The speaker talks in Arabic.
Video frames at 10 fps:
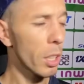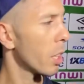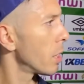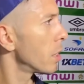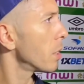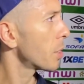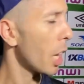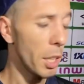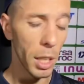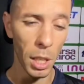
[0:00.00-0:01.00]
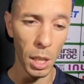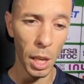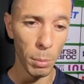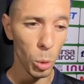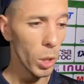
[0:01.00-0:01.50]
كان حتى حنايا
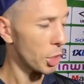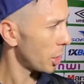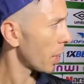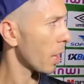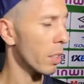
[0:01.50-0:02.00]
الحمد لله جينا